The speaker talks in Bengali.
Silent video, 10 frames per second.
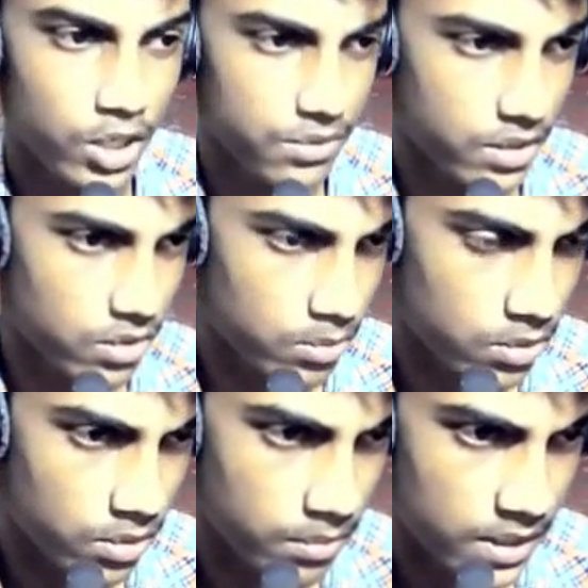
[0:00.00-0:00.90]
মডিফাই করব
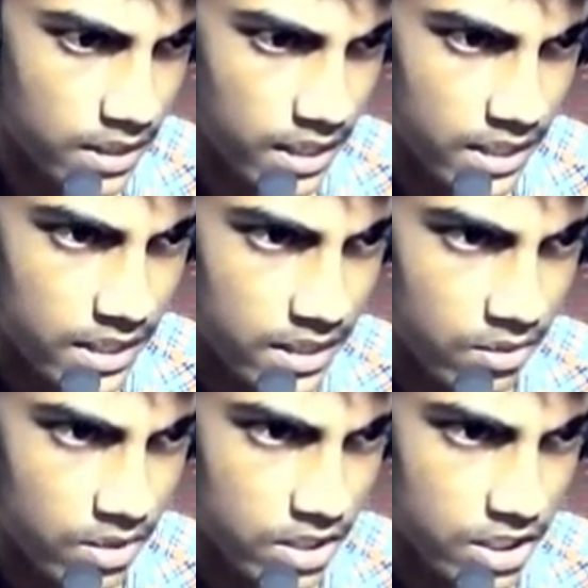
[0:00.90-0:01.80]
তো আমাদের গাড়িটা
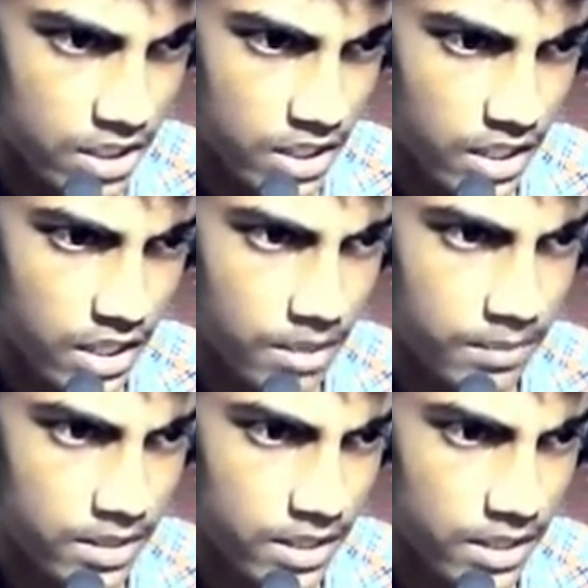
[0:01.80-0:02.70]
রয়েছে
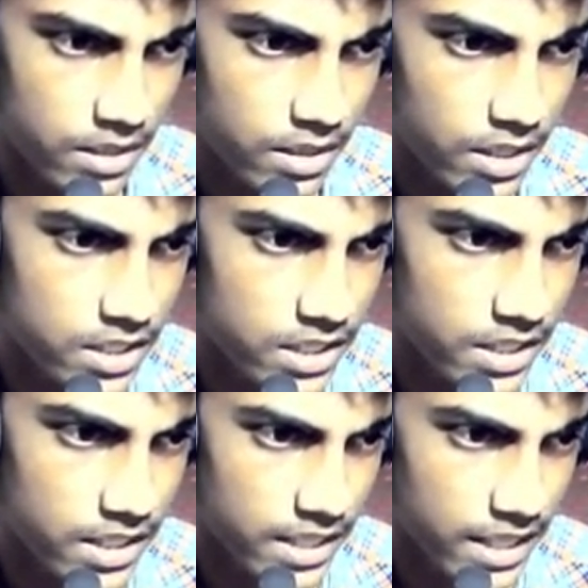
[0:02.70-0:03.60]
আমাদের
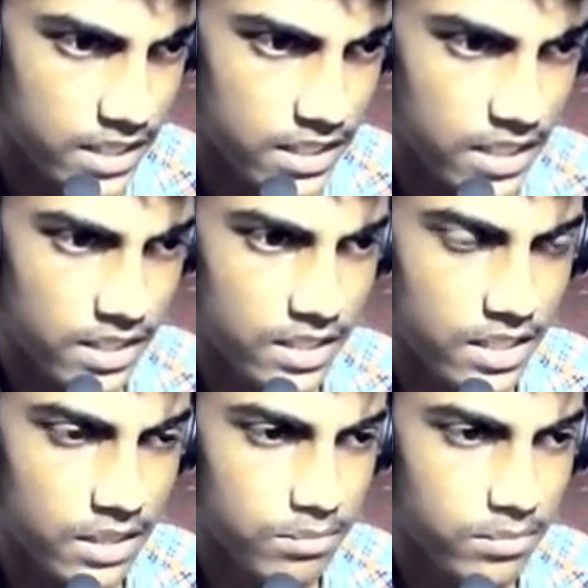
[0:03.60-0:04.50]
সিক্রেট গ্যারেজে রেখে
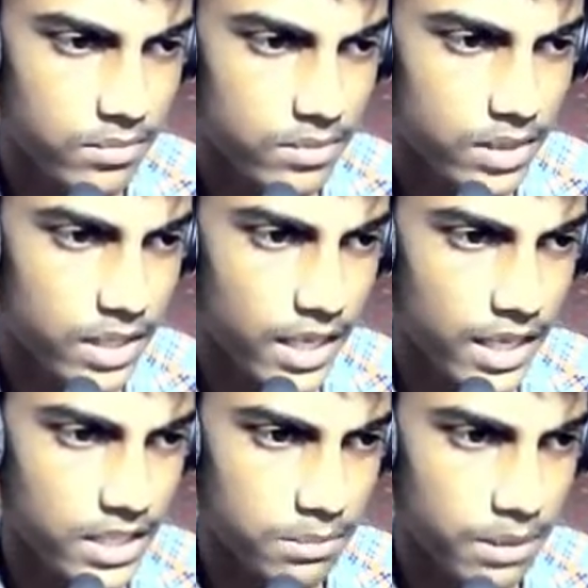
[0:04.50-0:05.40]
দিয়েছিলাম
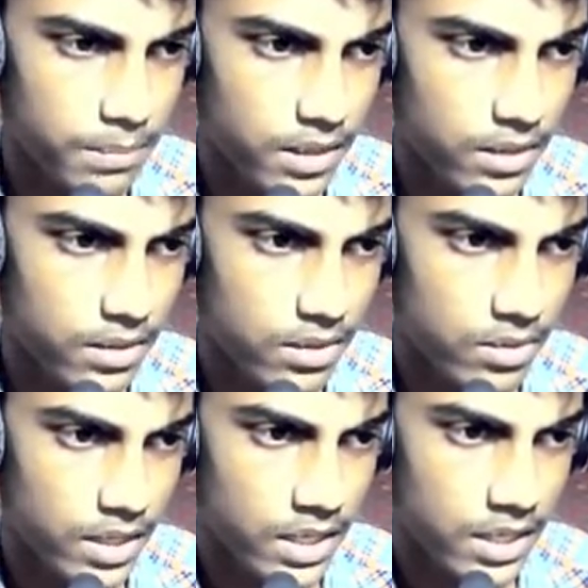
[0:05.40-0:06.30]
এই যে ম্যাপে তো
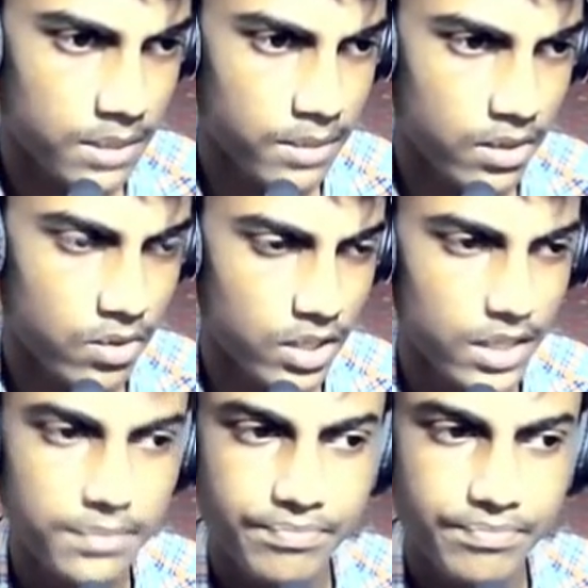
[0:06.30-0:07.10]
এখানে আগে মার্ক করে দিই